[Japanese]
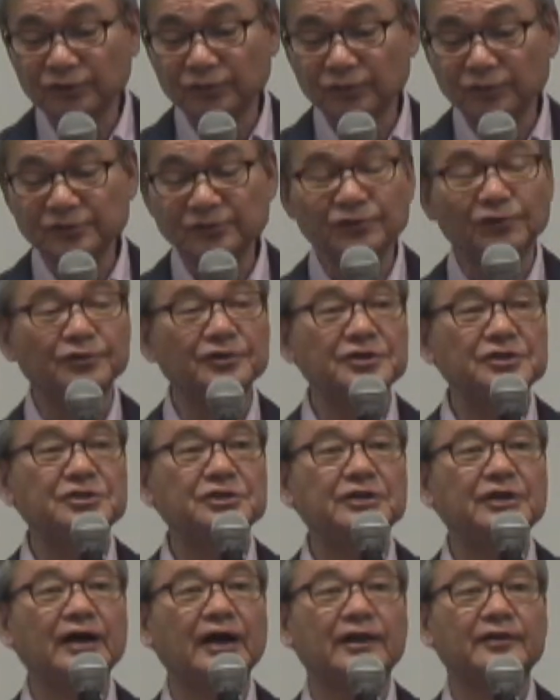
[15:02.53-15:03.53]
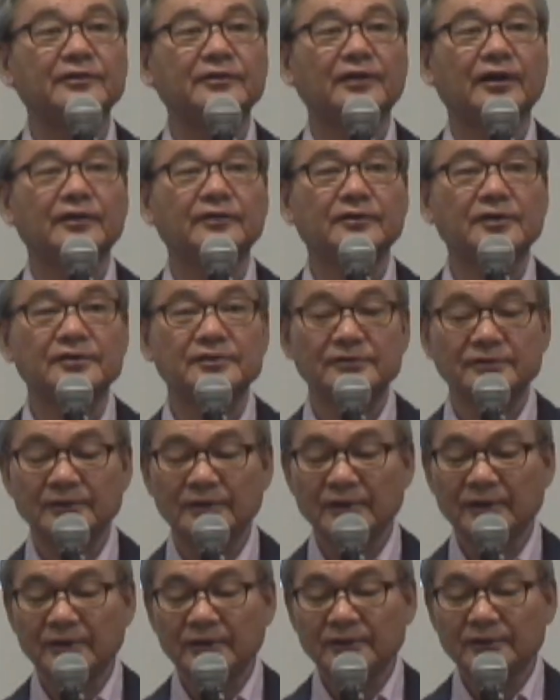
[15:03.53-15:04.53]
う一つの儀式があったんです。
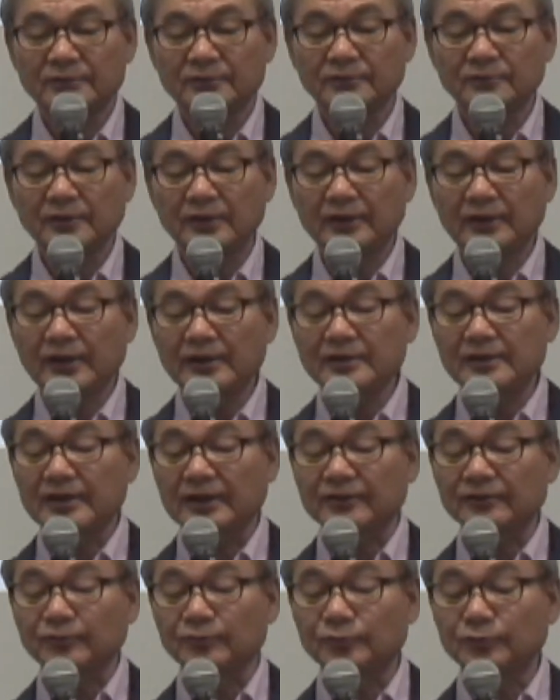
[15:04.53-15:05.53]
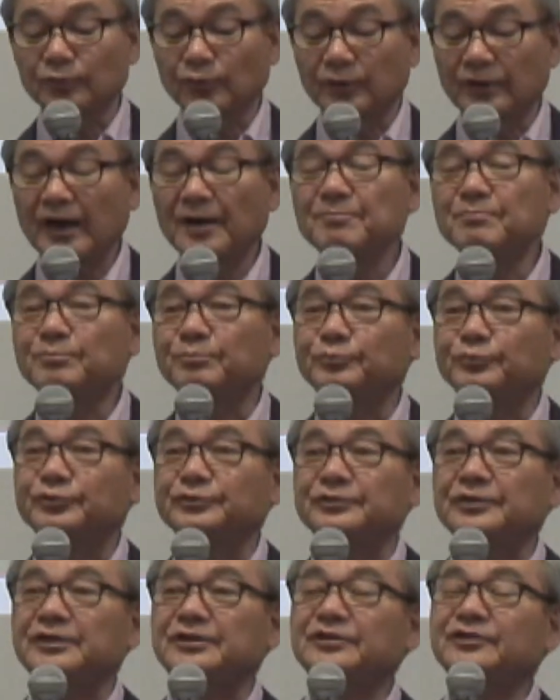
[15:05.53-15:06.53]
それは何かというと、
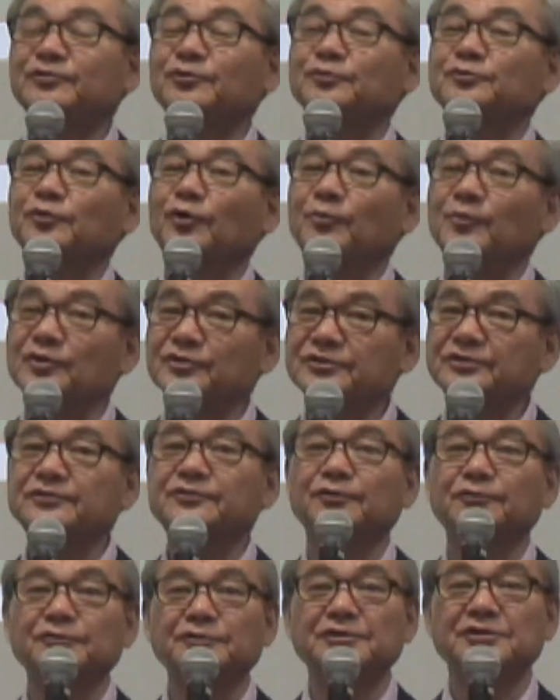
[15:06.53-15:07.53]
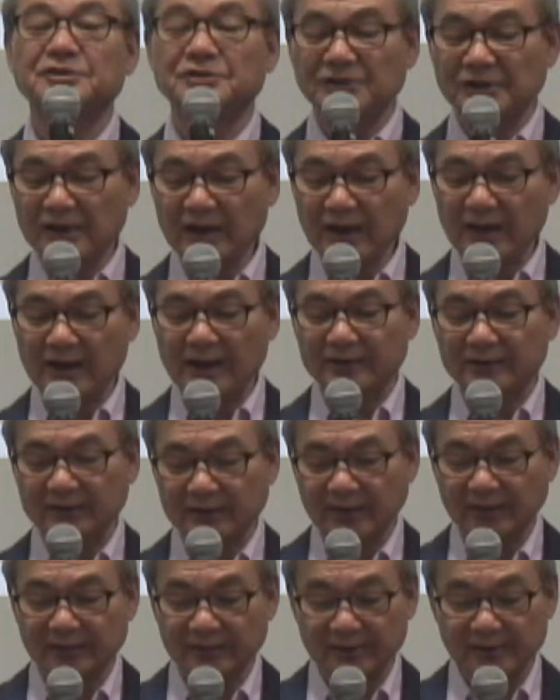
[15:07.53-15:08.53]
ランプに火を灯すという儀式があっ
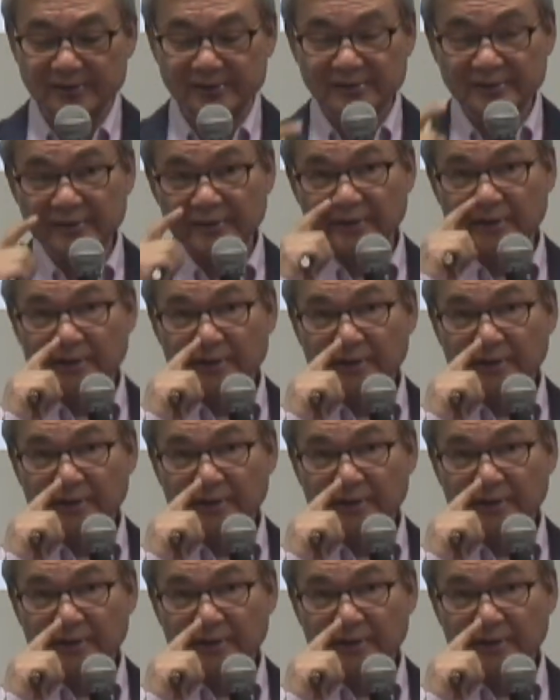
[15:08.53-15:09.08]
たんです。